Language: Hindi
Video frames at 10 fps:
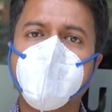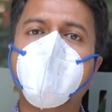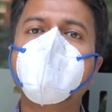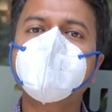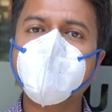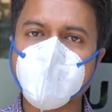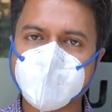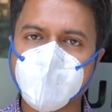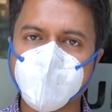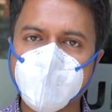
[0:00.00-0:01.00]
भारतीय
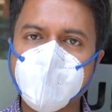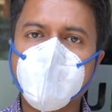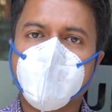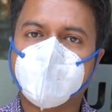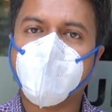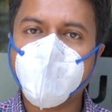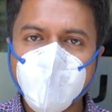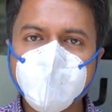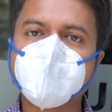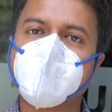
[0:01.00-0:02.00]
बाजार में
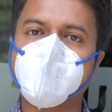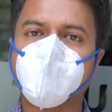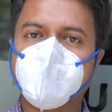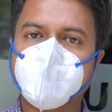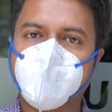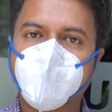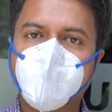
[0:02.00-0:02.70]
धमाल मचाने वाली है